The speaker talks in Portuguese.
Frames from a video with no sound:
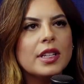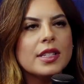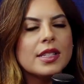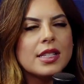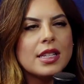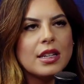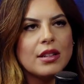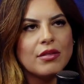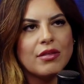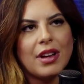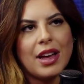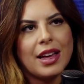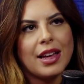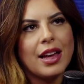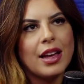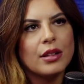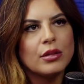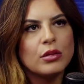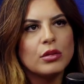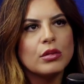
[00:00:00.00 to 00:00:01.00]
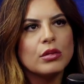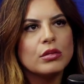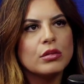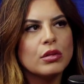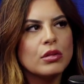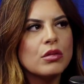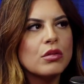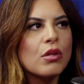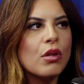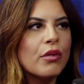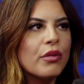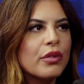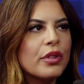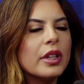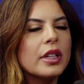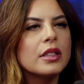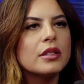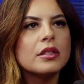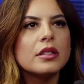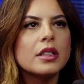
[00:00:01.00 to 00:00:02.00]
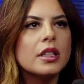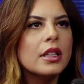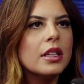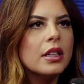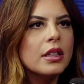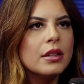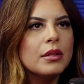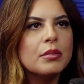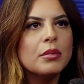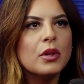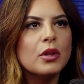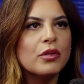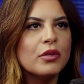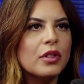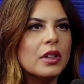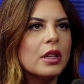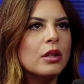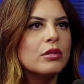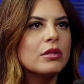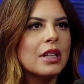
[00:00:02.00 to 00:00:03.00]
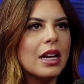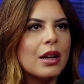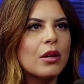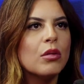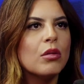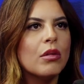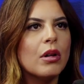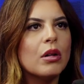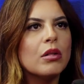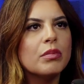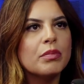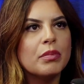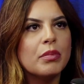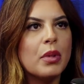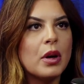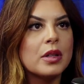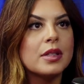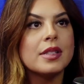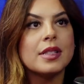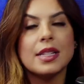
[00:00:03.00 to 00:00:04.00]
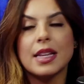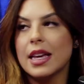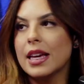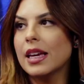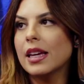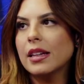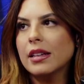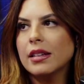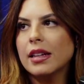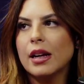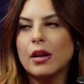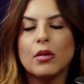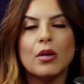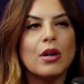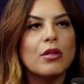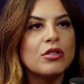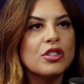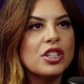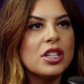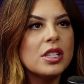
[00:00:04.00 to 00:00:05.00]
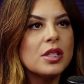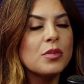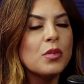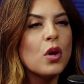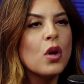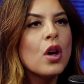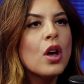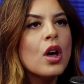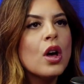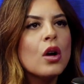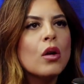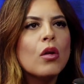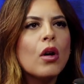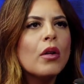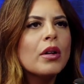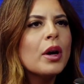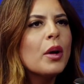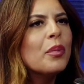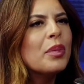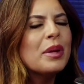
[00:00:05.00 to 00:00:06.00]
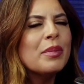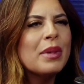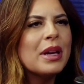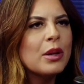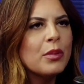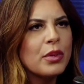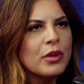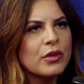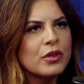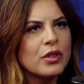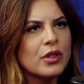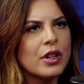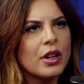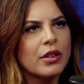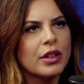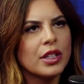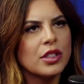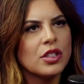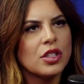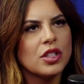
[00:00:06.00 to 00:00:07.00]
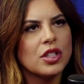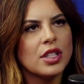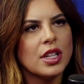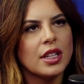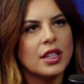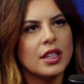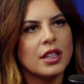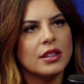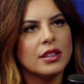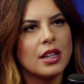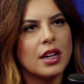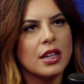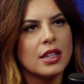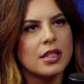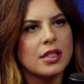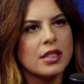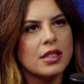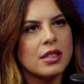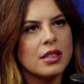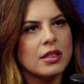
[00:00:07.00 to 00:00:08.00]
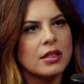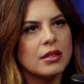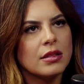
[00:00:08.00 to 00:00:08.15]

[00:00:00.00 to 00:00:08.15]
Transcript: assim, vai, ah, eu tô, tô desconfiando que meu filho tá com pode ser, né, um autismo. Qual que é o primeiro profissional que a gente tem que ir atrás?